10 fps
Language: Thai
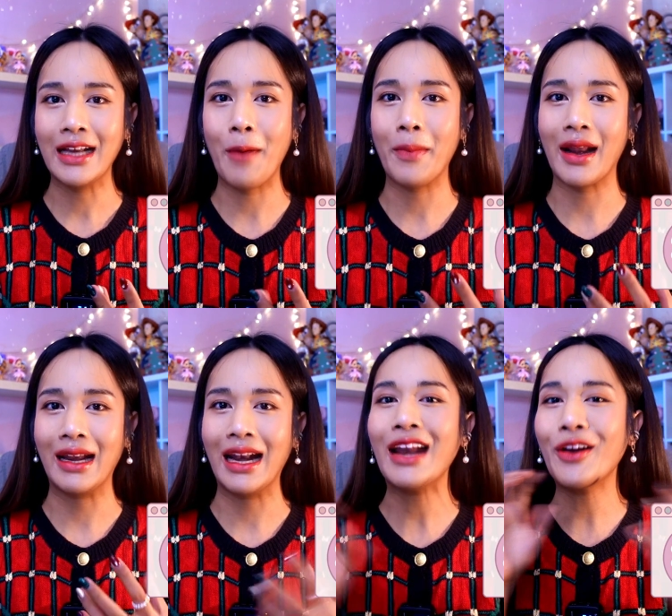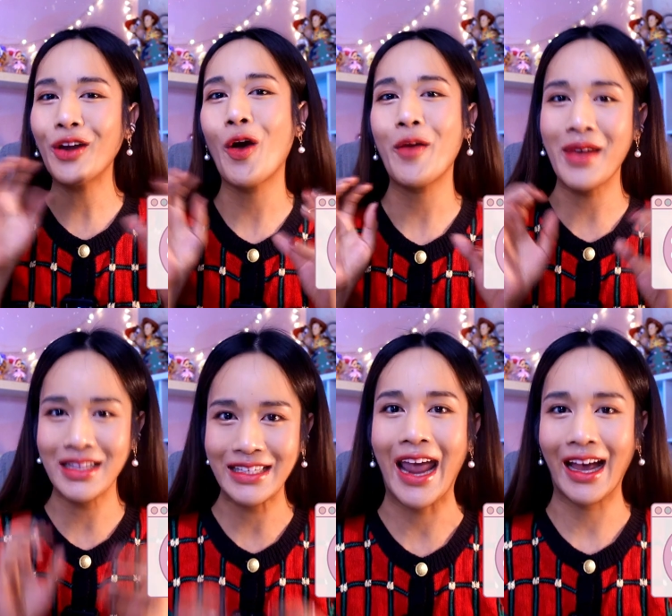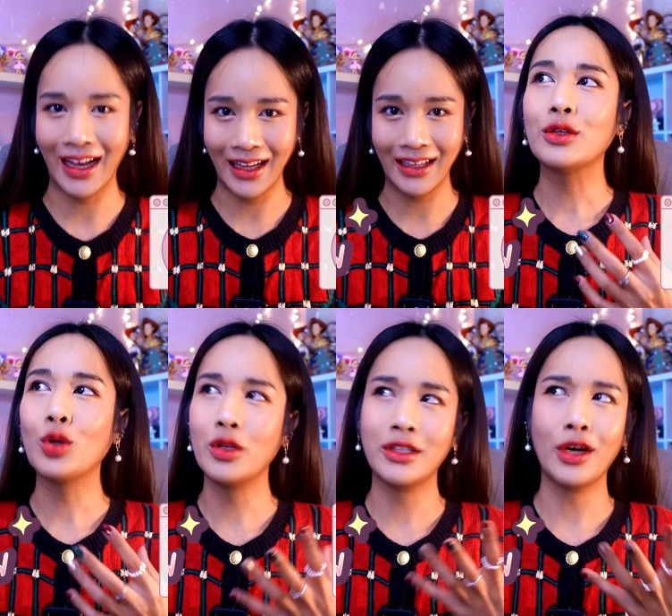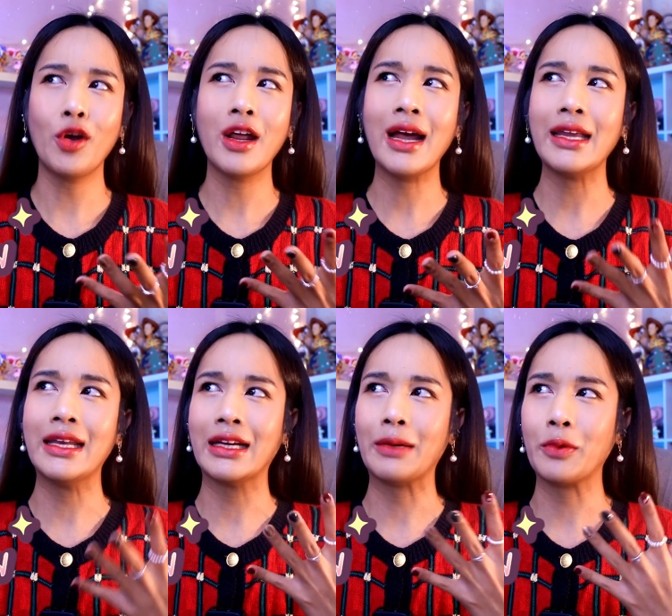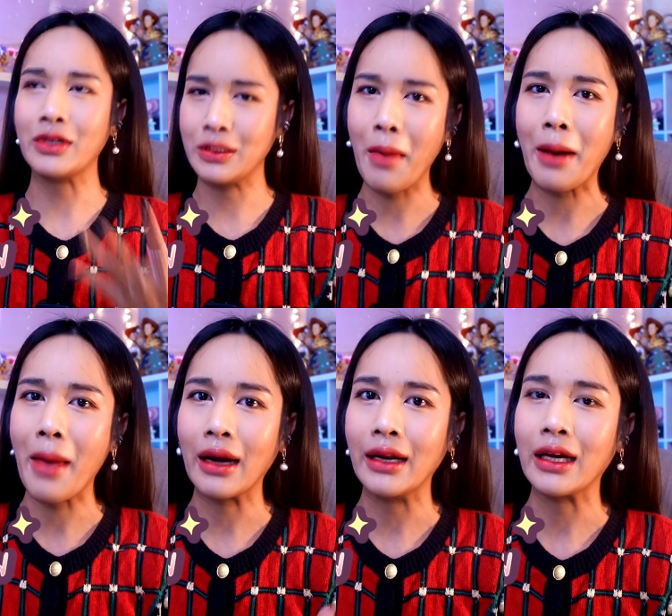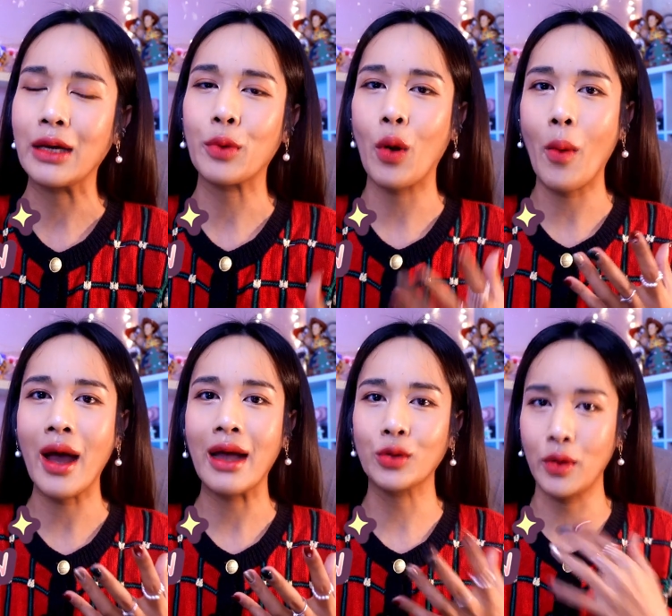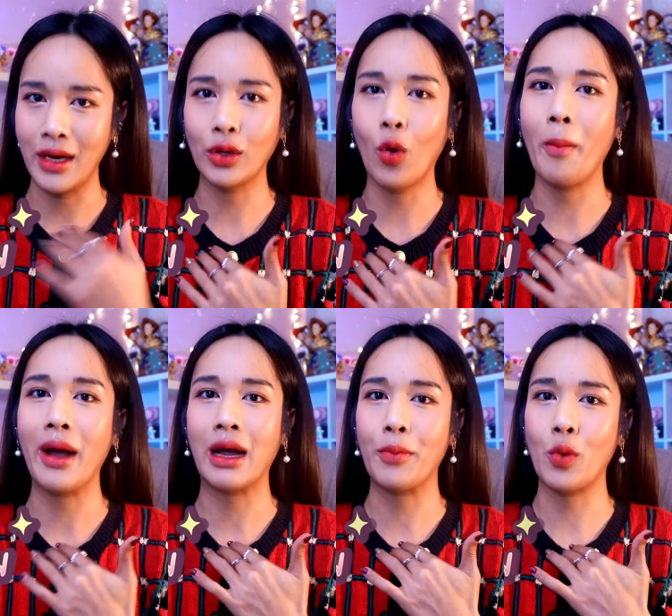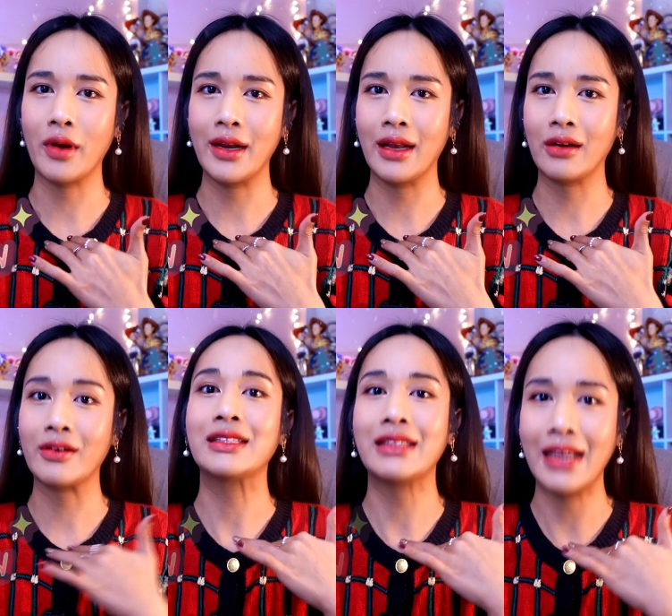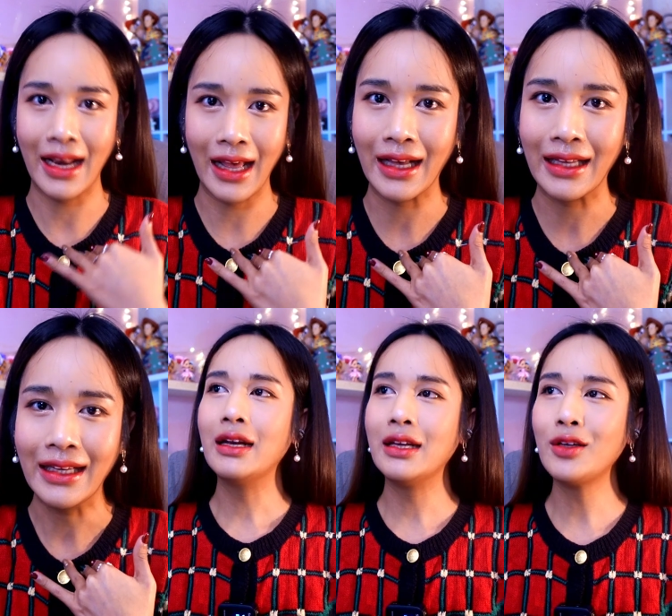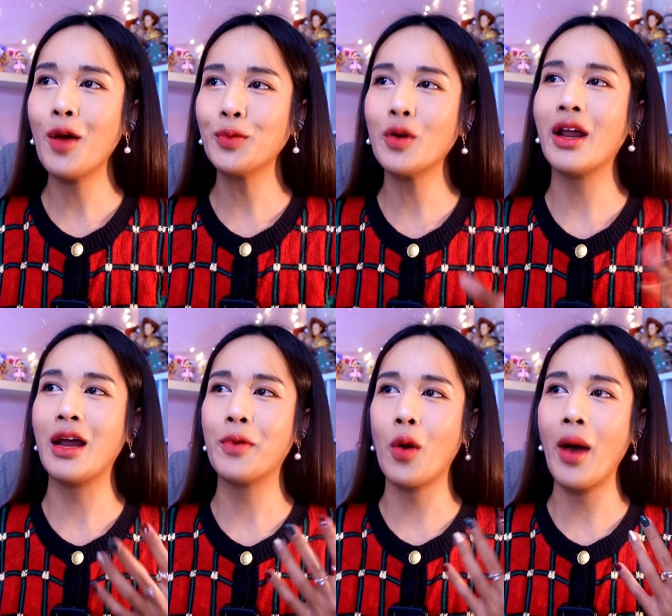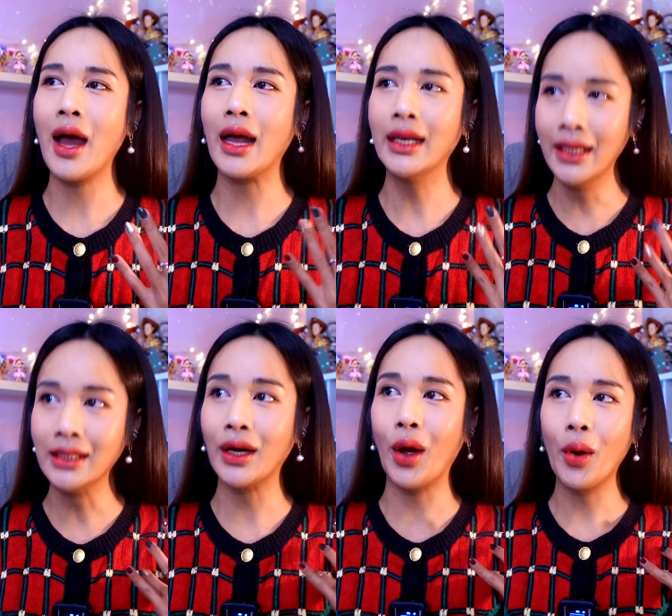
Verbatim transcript: ทำอะไรเล็กๆน้อยๆมาแจกค่ะชนจะค่อนข้างอินกับคริสต์มาสมากเลยนะคะเพราะว่าชนเนี่ยโตมากับโรงเรียนคริสเตียนนะคะที่ชอบช่วงนั้นนะเพราะว่าหนึ่ง